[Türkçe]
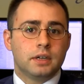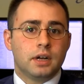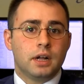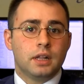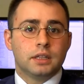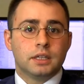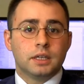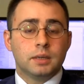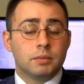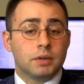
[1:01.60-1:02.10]

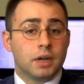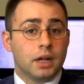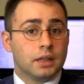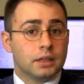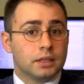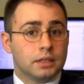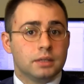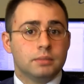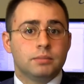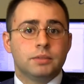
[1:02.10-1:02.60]
kaldırıp
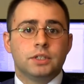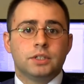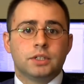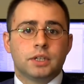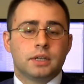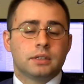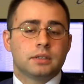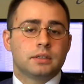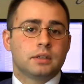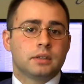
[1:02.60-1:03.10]

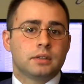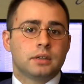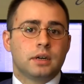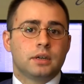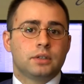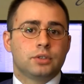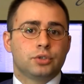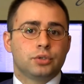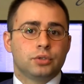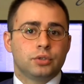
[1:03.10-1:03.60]
kaldırılmayacağı aslında
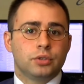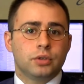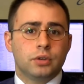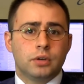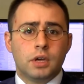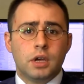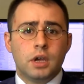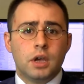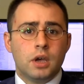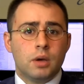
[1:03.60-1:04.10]
tartışılıyor.